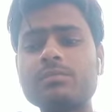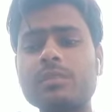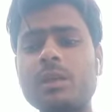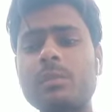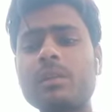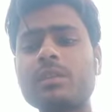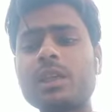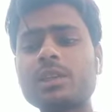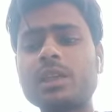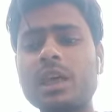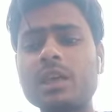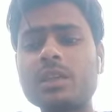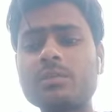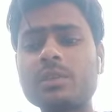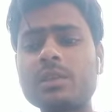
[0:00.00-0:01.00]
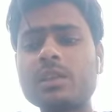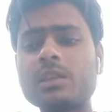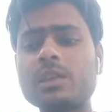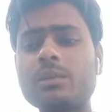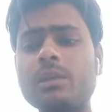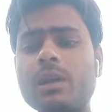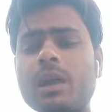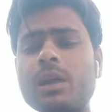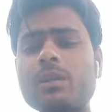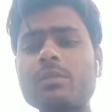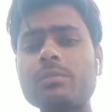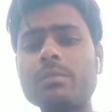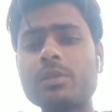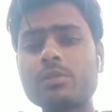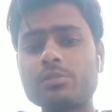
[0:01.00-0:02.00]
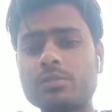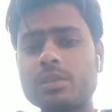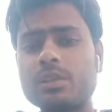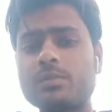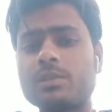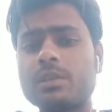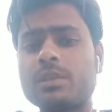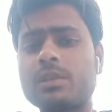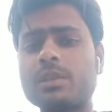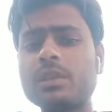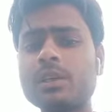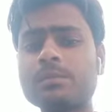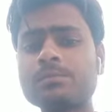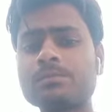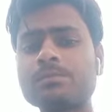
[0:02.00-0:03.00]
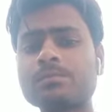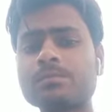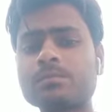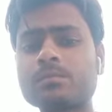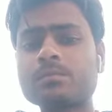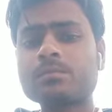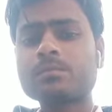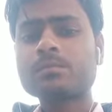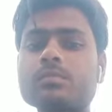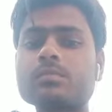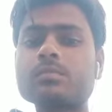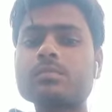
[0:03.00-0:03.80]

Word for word: नंबर सात छारी मिट्टी नंबर आठ मरुस्थलीय मिट्टी ठीक है